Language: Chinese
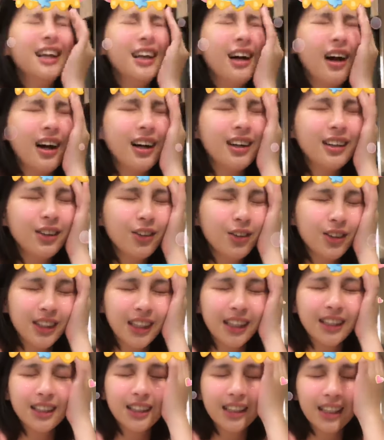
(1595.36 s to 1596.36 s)
好像
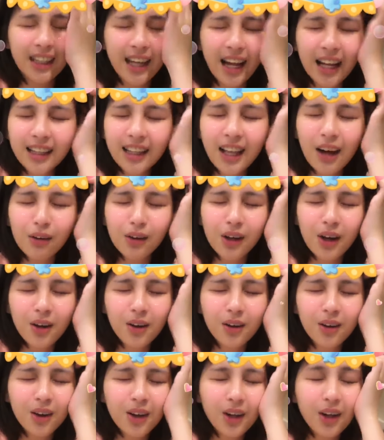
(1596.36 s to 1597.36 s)
前几天看到，然
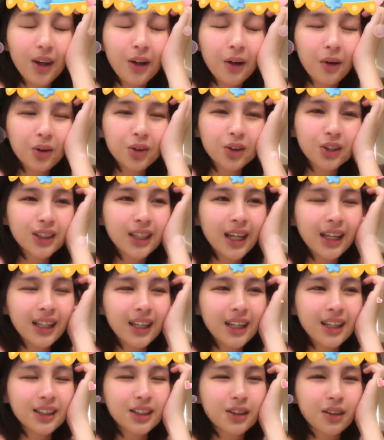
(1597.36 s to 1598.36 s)
后我就在
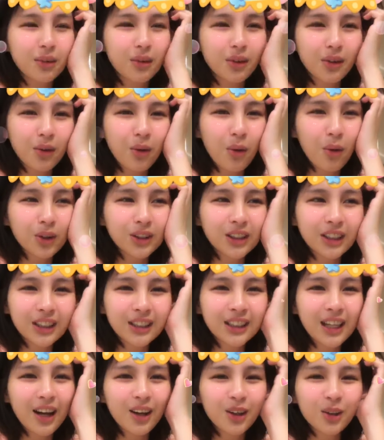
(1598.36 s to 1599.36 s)
那个什么火车
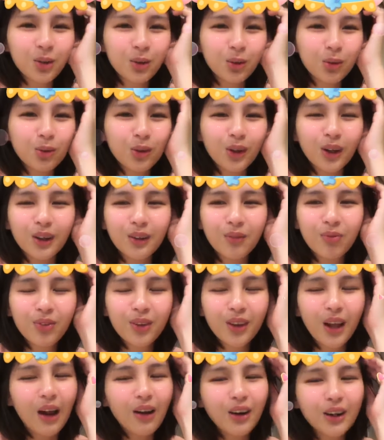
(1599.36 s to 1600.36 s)
上哭了。
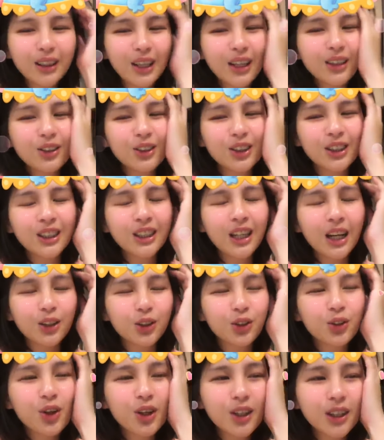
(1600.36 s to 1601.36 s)
然后人家就是想
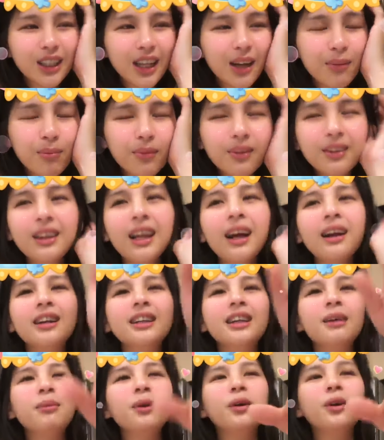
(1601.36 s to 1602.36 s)
说，人家但人
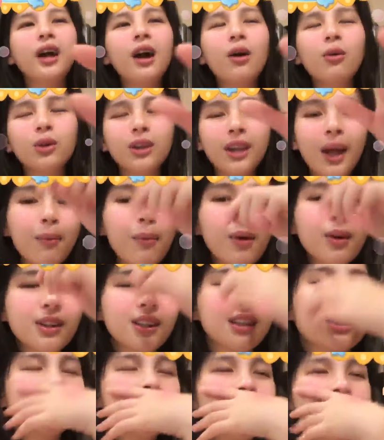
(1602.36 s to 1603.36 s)
家没有看我戴帽
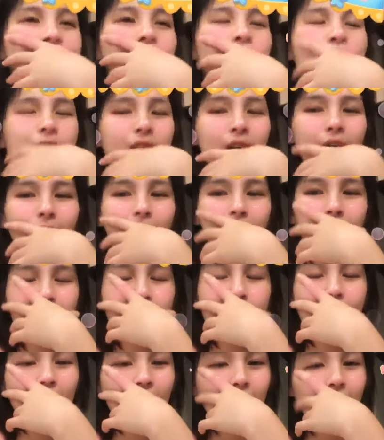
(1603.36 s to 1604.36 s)
子跟戴口罩了。
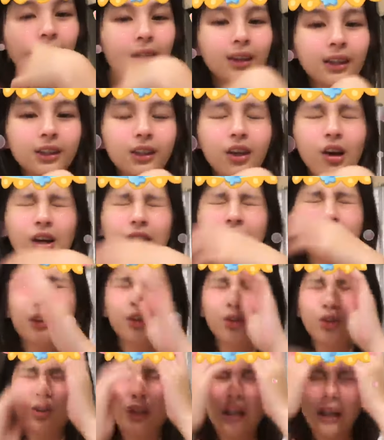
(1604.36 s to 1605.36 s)
那时候好像是
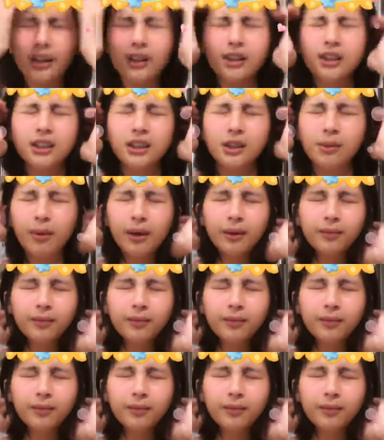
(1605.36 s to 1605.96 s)
去练习，